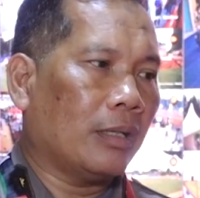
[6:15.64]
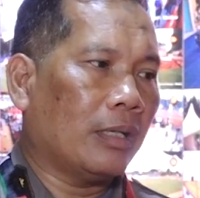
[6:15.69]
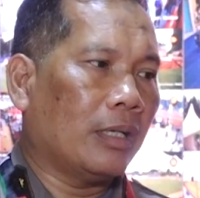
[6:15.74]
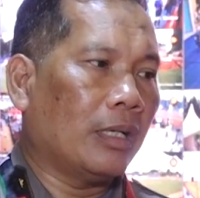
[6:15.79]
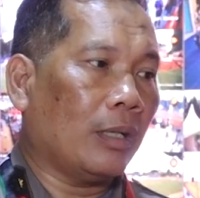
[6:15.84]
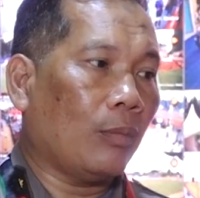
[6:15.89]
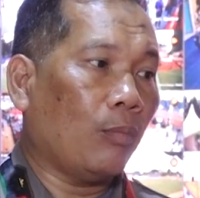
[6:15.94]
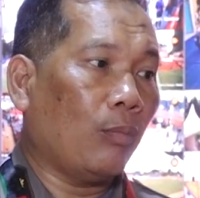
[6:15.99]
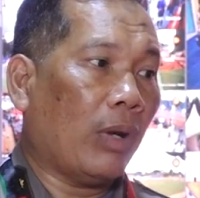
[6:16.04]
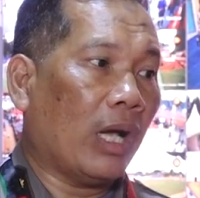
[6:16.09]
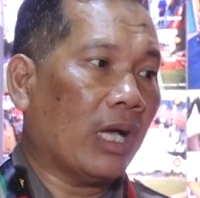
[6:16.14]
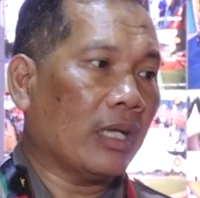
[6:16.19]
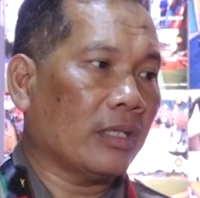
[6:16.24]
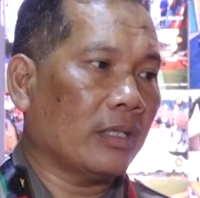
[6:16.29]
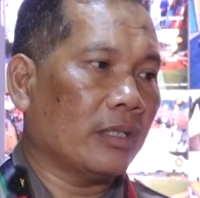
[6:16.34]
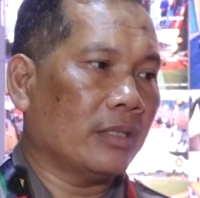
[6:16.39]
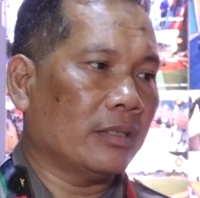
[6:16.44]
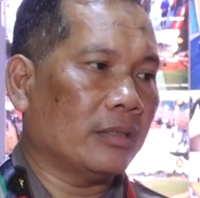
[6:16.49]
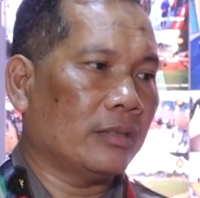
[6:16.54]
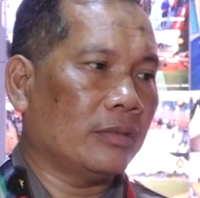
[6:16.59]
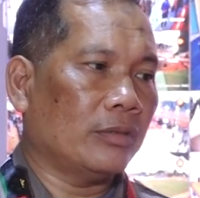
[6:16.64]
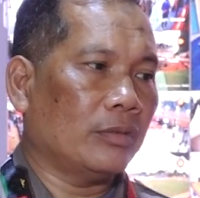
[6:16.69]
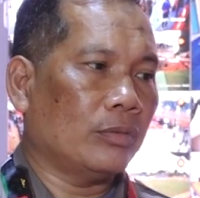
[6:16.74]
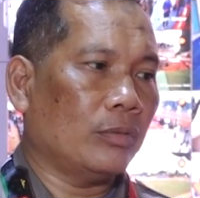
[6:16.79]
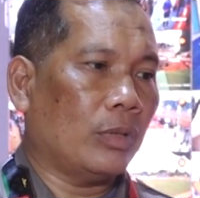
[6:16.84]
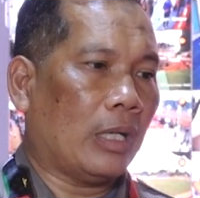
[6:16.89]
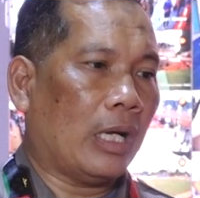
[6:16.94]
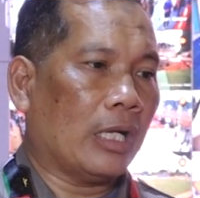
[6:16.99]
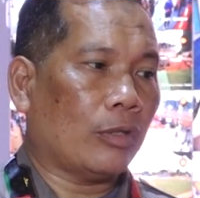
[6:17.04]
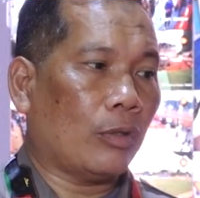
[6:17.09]
gerbang
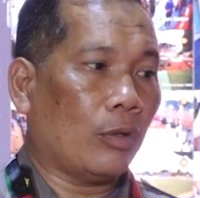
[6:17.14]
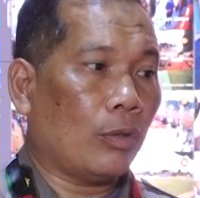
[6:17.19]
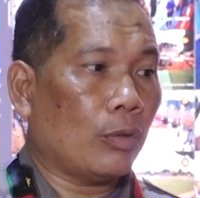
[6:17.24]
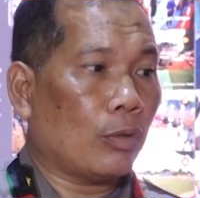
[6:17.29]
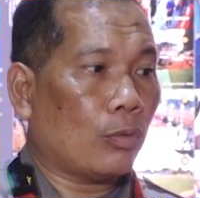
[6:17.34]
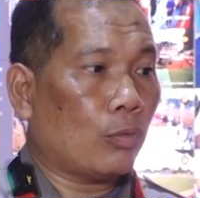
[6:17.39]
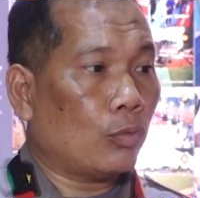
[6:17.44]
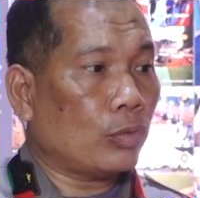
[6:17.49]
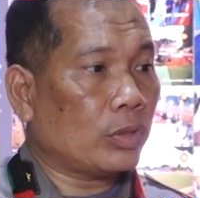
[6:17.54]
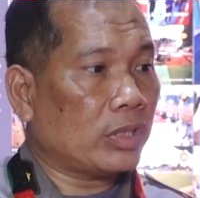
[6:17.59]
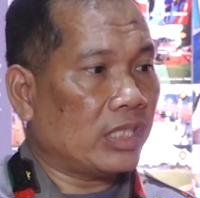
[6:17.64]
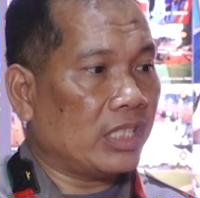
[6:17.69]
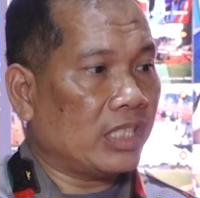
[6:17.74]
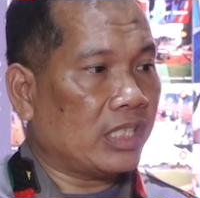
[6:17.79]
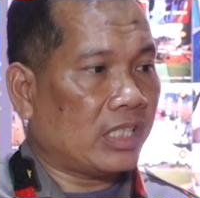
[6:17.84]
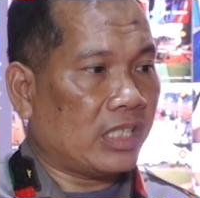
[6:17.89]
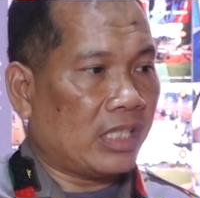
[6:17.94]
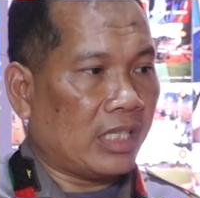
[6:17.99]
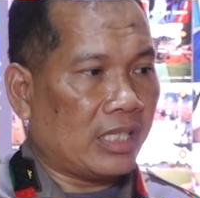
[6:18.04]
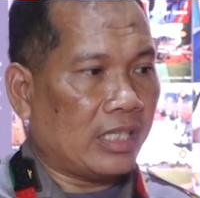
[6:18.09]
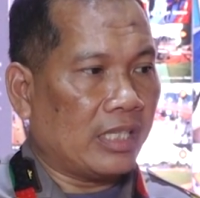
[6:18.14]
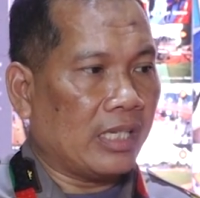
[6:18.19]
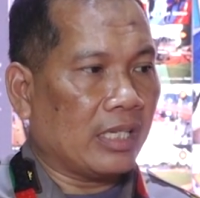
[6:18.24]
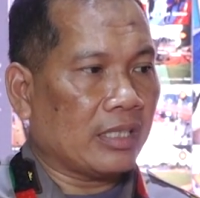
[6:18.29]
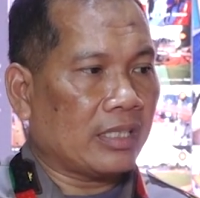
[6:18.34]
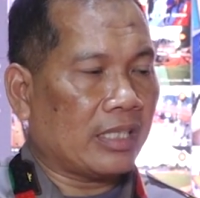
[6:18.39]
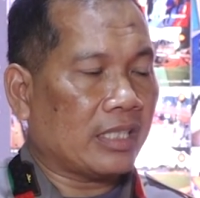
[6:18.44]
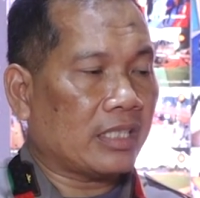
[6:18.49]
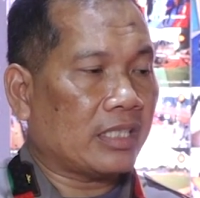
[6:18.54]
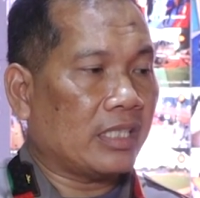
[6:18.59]
atau kursi seat
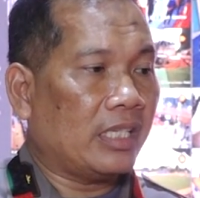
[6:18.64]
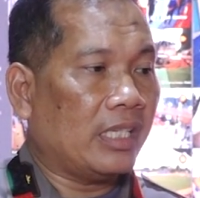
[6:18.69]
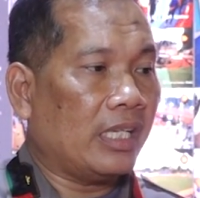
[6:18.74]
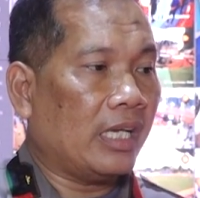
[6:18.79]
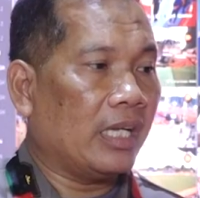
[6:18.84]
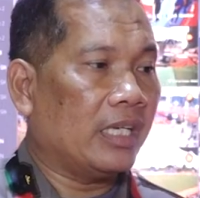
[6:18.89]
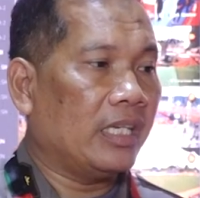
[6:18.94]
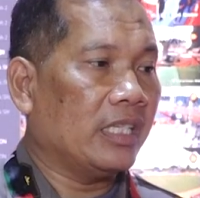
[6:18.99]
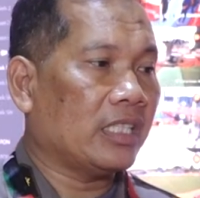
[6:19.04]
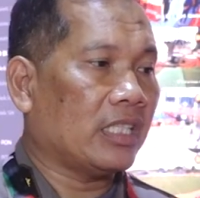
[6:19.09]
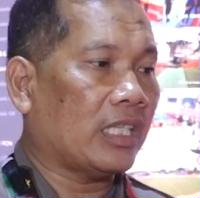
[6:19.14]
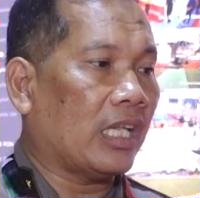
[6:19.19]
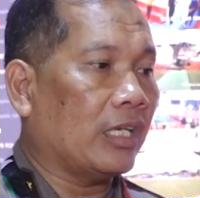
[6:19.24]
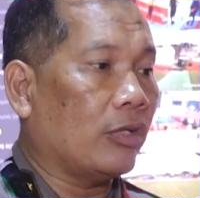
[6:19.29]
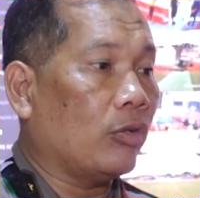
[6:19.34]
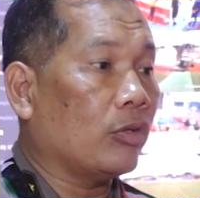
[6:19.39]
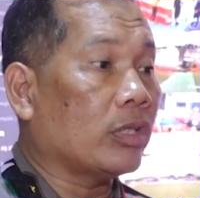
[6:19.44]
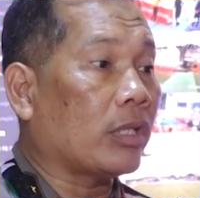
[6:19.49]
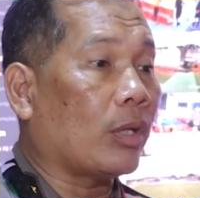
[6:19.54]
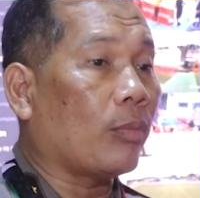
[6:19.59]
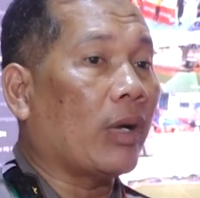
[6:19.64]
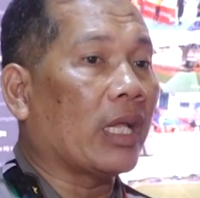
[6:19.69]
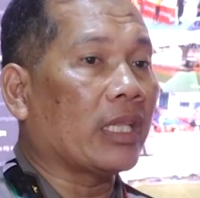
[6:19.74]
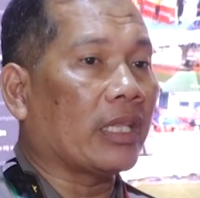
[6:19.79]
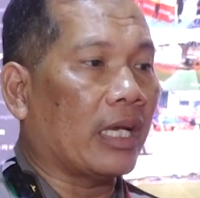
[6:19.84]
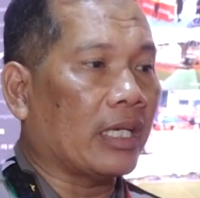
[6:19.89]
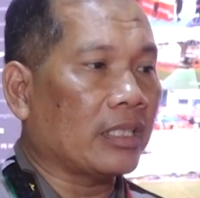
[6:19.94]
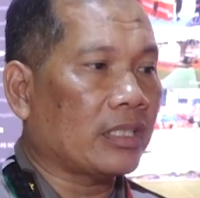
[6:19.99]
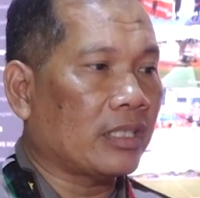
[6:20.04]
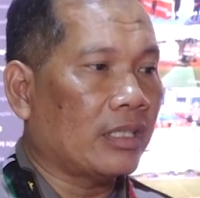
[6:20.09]
yang tersedia di stadion
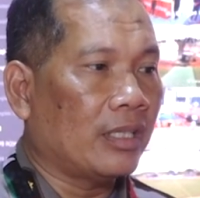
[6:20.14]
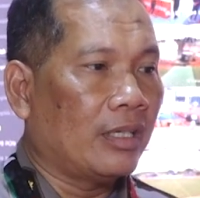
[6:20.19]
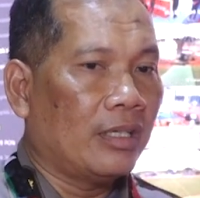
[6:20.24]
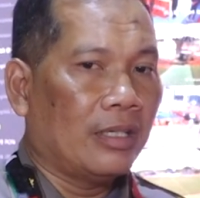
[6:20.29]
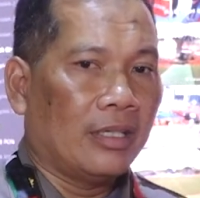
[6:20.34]
terbatas